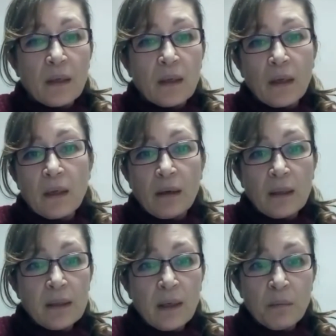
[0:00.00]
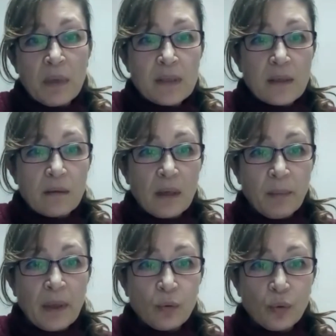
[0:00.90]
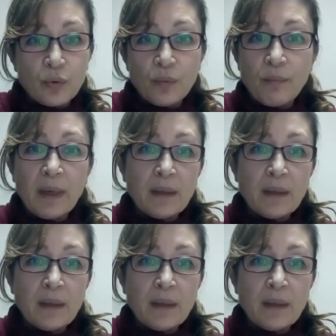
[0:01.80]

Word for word: Ee, alır almaz hemen okudum.